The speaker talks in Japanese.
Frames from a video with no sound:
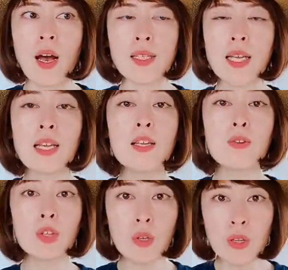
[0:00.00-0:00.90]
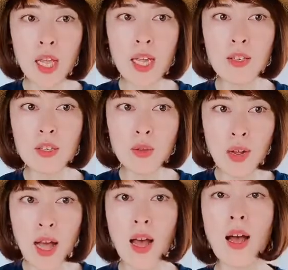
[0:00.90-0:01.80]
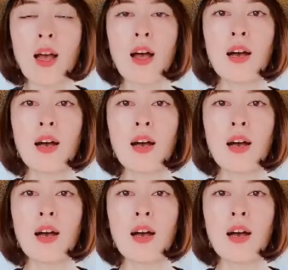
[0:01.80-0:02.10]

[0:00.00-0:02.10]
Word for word: 責任を取っている人が